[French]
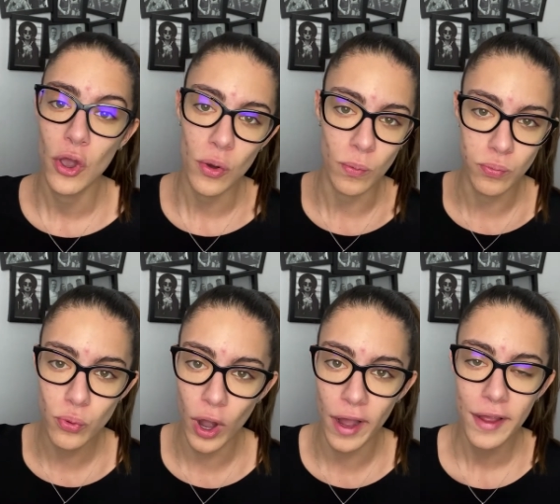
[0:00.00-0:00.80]

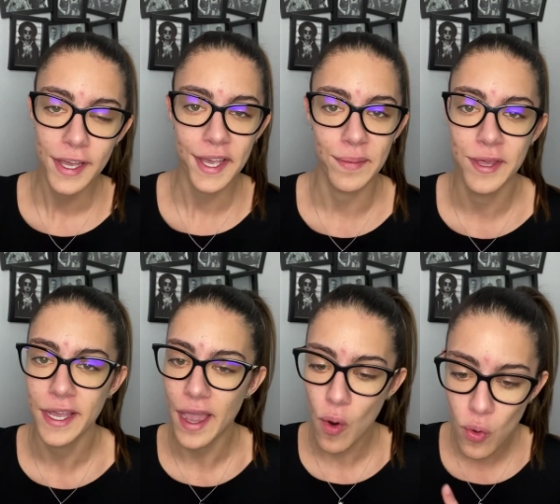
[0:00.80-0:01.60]
bourrin, et eh bien il
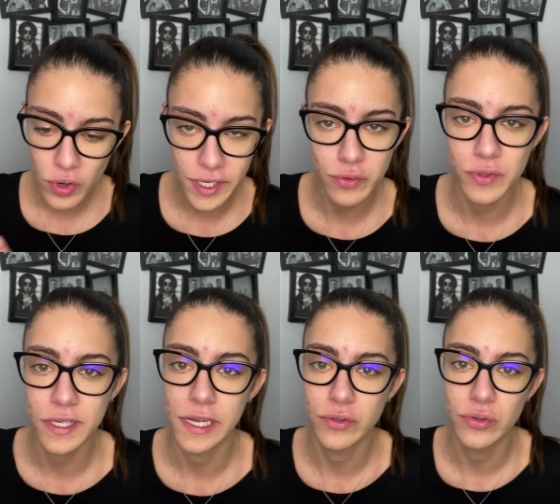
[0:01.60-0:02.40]
n'y a aucun souci
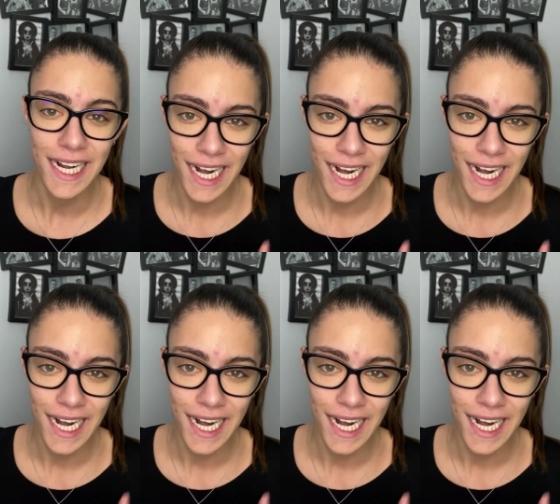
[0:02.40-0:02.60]
là-dessus.